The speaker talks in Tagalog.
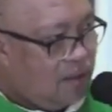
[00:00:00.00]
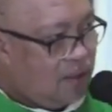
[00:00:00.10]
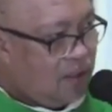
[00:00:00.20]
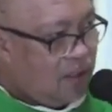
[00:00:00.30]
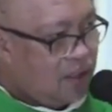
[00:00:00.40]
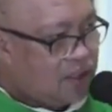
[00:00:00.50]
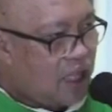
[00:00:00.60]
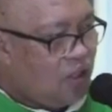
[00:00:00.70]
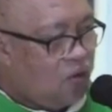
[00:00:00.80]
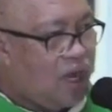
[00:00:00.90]
sa
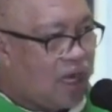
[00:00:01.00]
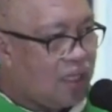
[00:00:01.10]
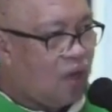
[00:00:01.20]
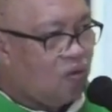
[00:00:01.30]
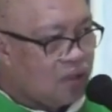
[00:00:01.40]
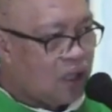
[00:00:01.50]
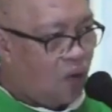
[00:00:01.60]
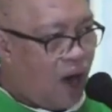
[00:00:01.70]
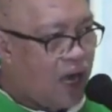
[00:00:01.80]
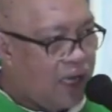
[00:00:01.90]
lugar na kung
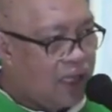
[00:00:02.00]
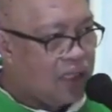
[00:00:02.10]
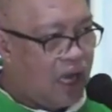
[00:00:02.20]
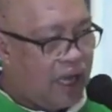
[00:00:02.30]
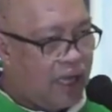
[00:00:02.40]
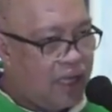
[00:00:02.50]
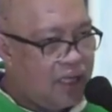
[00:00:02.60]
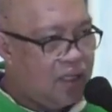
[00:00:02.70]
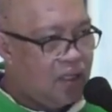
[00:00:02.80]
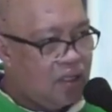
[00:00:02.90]
tawagin ay
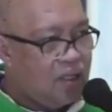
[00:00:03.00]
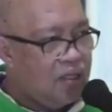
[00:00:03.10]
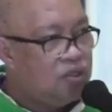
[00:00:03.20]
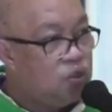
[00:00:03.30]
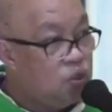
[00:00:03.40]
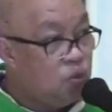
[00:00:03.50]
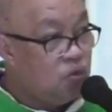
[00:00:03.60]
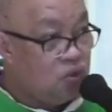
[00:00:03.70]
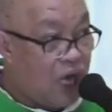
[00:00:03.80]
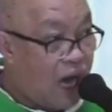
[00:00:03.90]

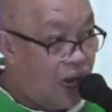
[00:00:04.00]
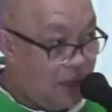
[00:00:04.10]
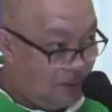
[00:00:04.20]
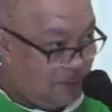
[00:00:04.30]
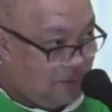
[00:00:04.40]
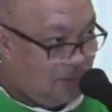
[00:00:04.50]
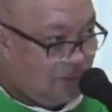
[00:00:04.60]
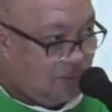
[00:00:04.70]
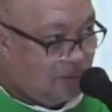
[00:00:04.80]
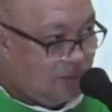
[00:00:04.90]
Juda,
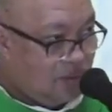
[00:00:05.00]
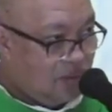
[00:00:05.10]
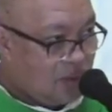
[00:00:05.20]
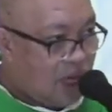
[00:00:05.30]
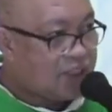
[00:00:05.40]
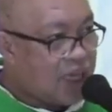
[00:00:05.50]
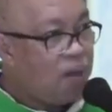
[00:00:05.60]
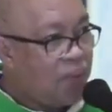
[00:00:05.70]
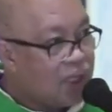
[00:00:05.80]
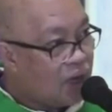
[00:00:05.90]
kasama
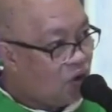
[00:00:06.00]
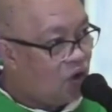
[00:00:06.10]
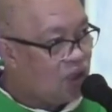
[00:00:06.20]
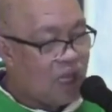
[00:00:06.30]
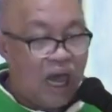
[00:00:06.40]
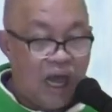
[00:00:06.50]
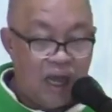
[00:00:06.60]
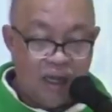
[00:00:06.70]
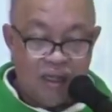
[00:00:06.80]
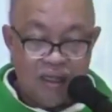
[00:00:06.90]
na ron ang
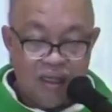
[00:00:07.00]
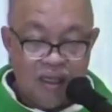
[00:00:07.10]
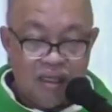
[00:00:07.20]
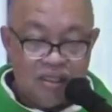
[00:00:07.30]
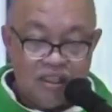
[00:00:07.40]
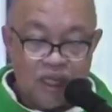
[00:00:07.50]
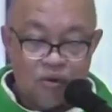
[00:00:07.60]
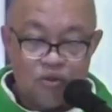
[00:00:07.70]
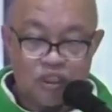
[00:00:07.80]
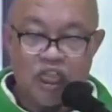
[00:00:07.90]

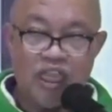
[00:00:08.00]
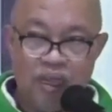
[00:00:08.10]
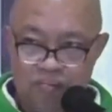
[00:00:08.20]
Jerusalem.